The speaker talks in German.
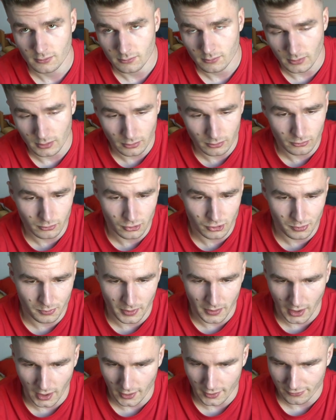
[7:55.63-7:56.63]
War doch nur
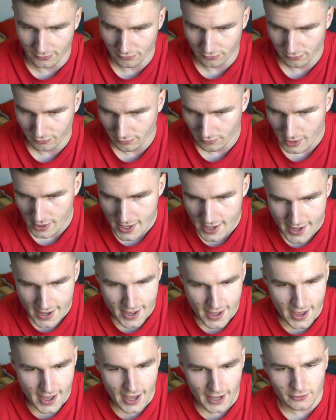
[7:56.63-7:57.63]
Spaß.
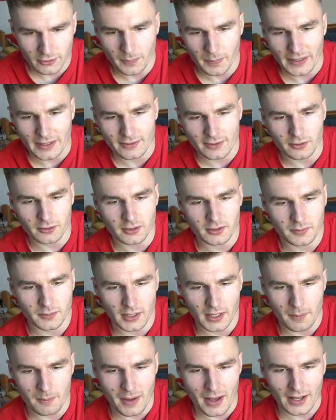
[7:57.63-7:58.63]
Hector Panzer und
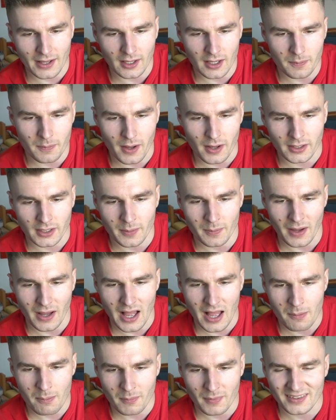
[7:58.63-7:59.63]
der magere Barkeeper
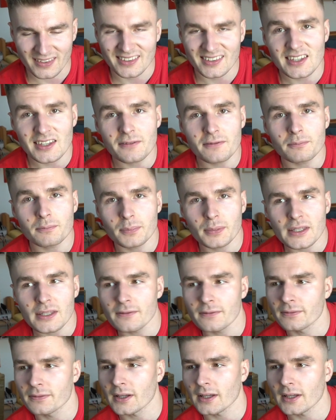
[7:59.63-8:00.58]
haben massiven Beef.